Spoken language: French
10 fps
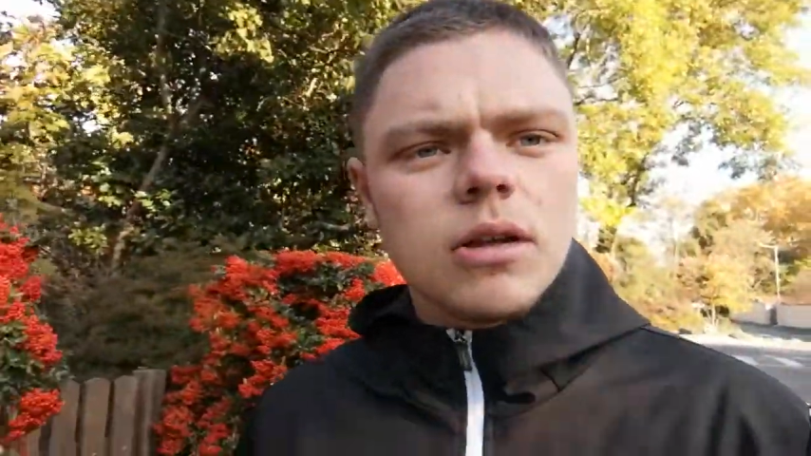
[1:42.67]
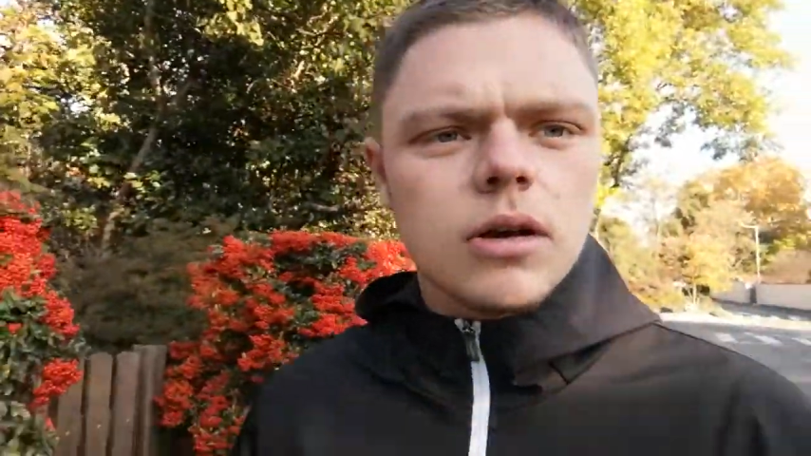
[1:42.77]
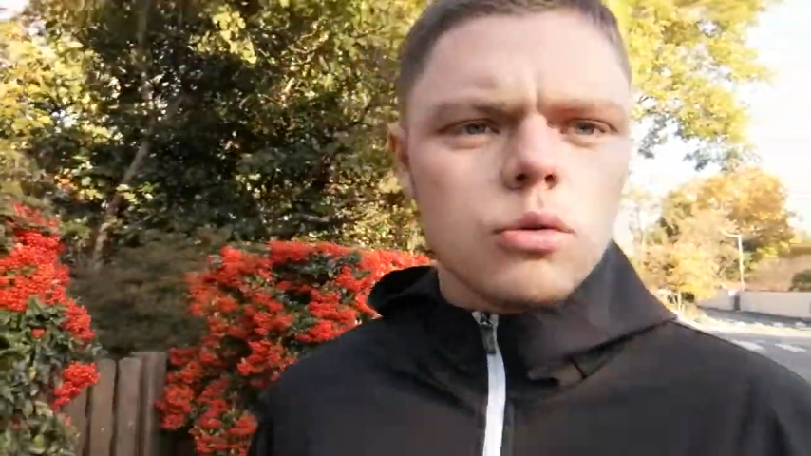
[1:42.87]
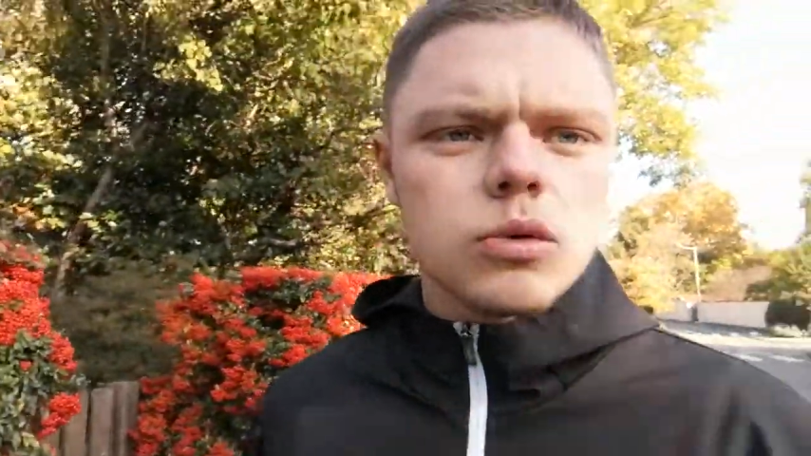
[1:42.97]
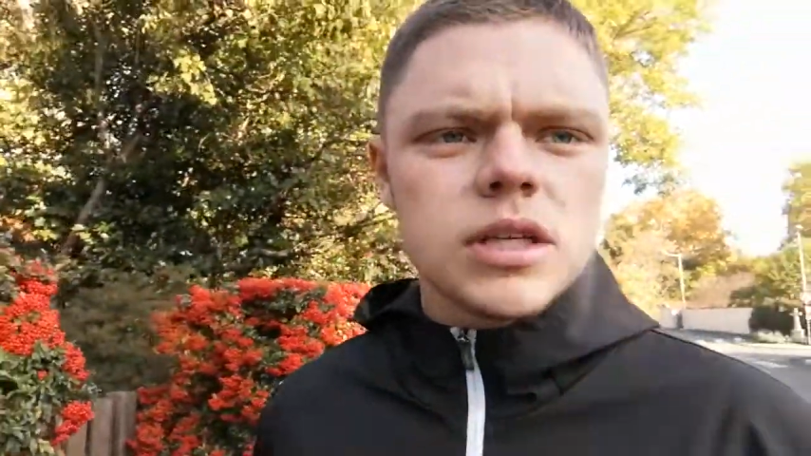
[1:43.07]

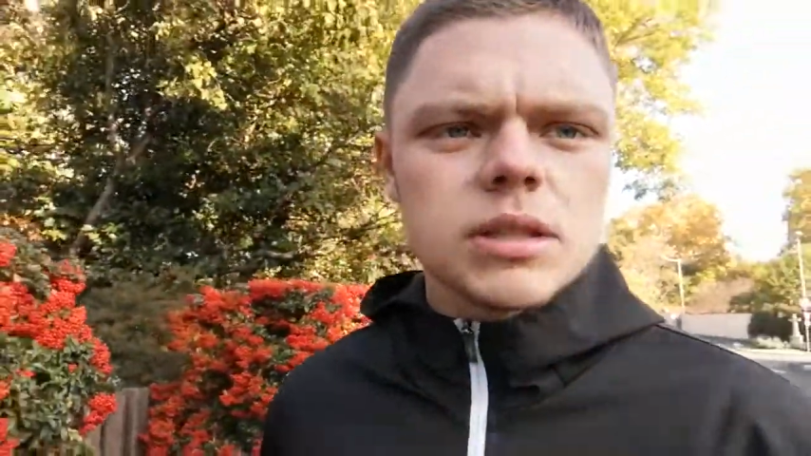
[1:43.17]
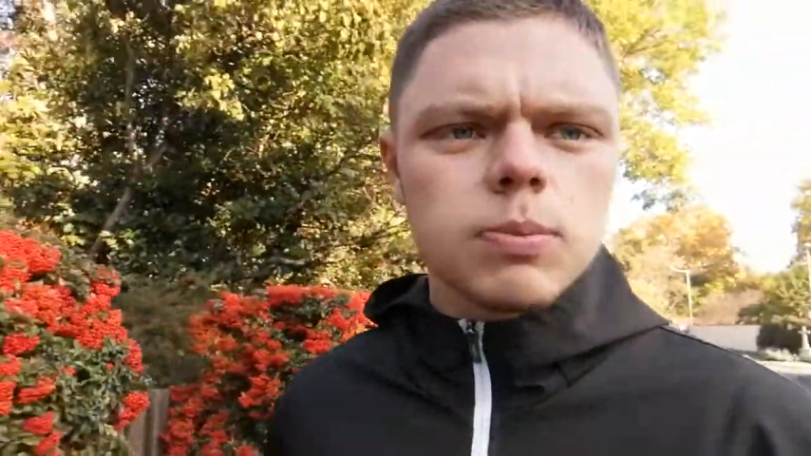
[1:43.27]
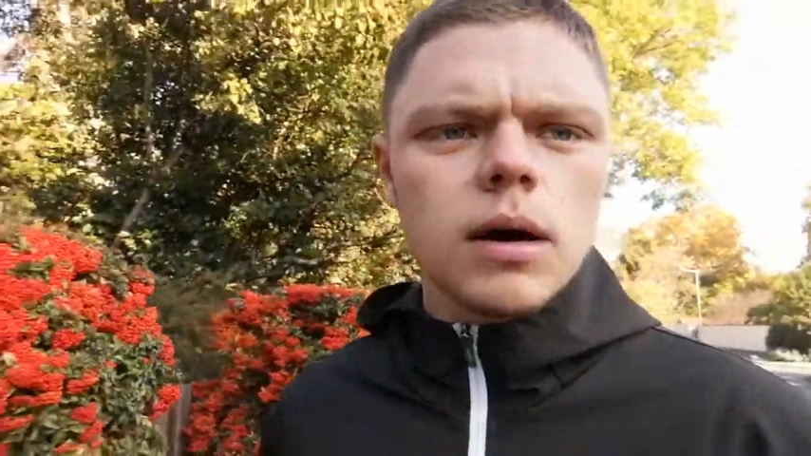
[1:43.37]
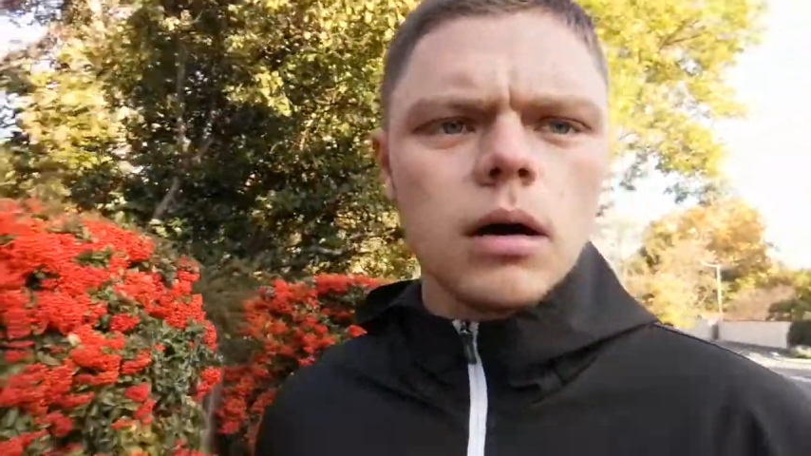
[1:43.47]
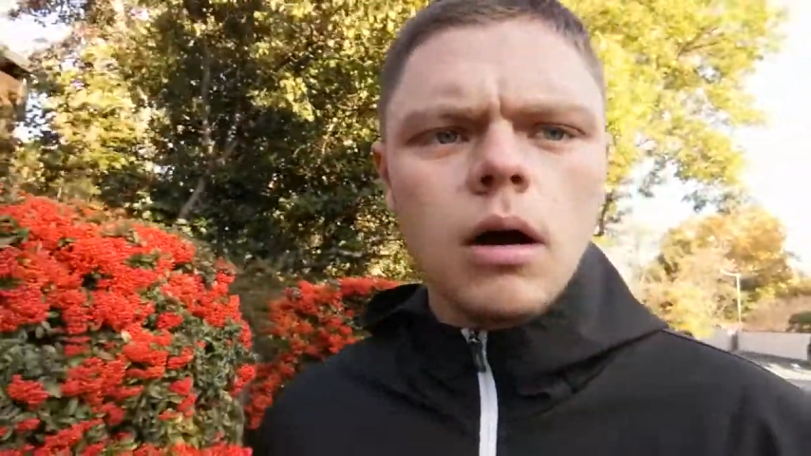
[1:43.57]
ne nous dise
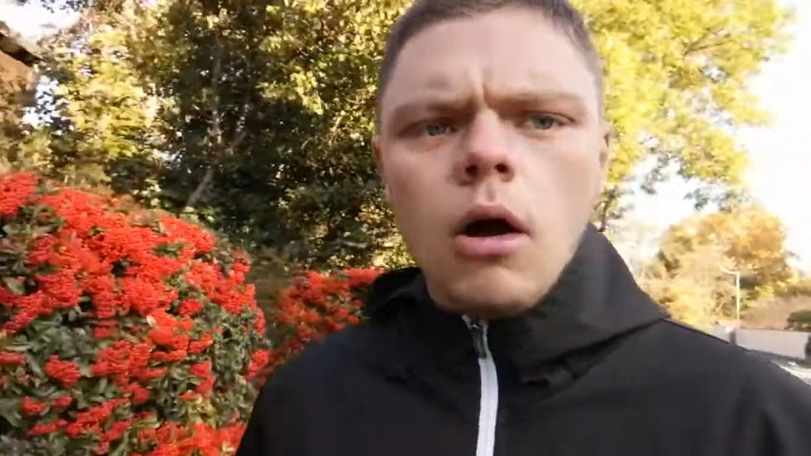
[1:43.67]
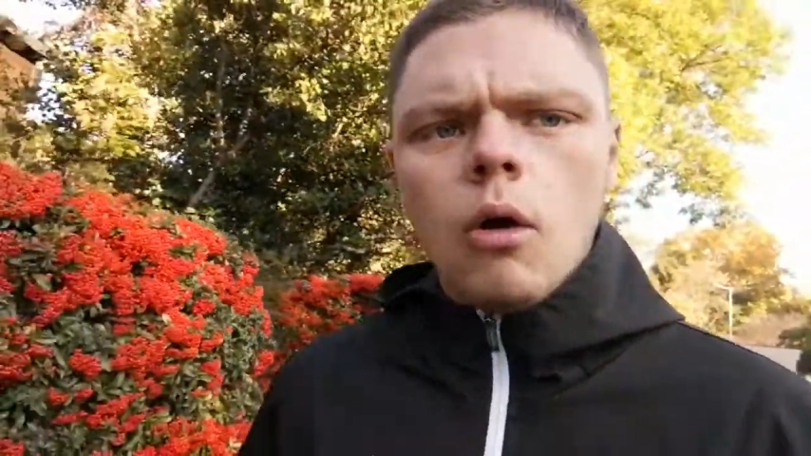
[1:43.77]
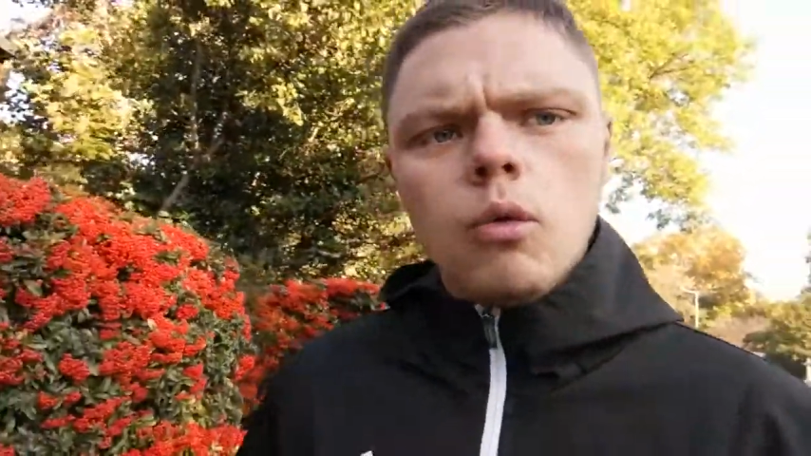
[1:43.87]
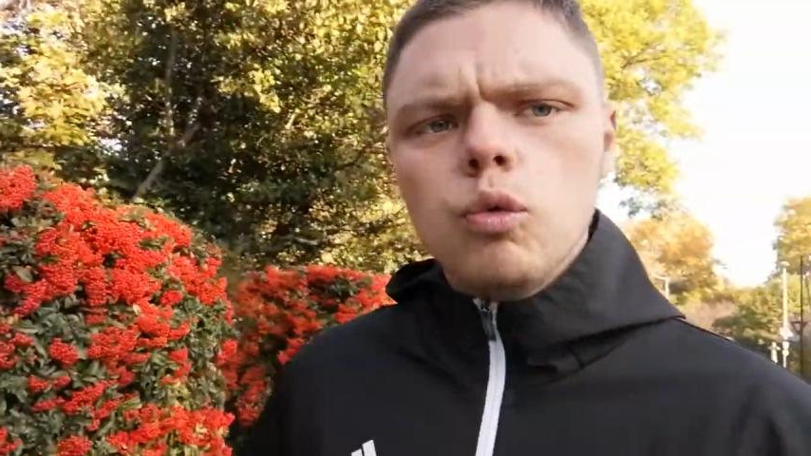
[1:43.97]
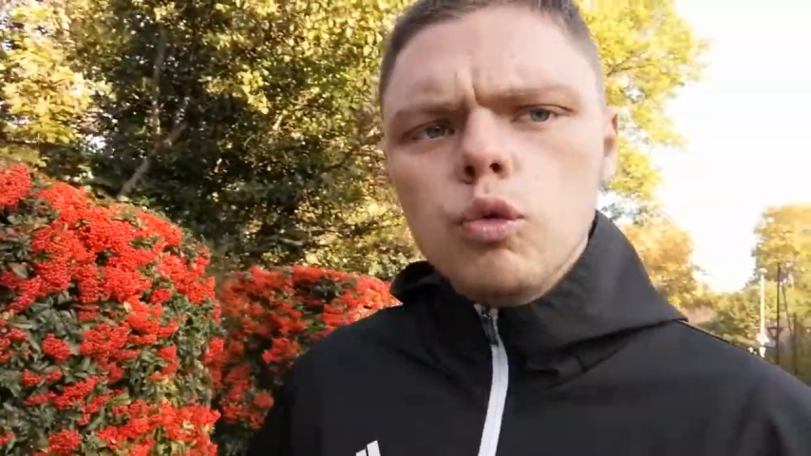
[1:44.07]
pas
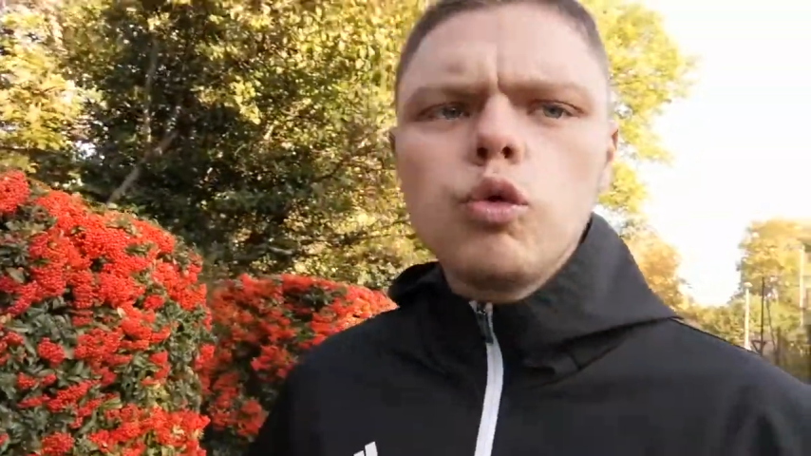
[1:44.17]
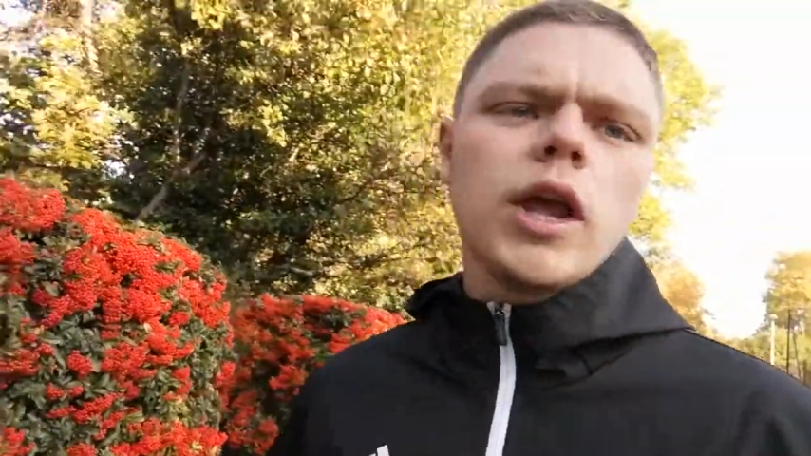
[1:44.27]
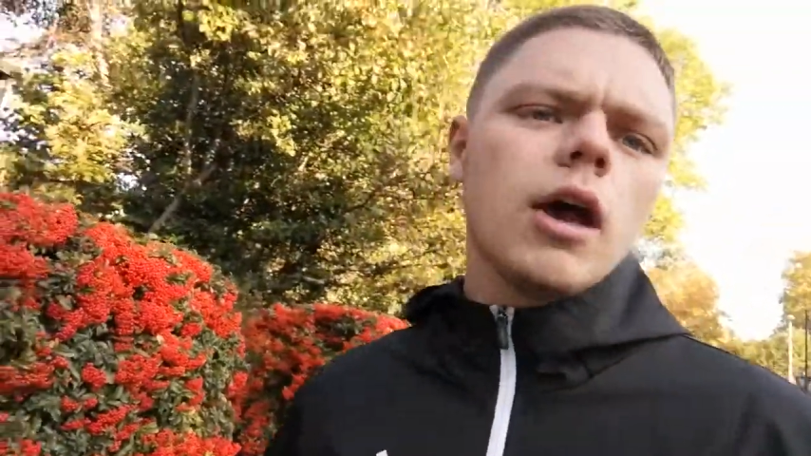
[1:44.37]
où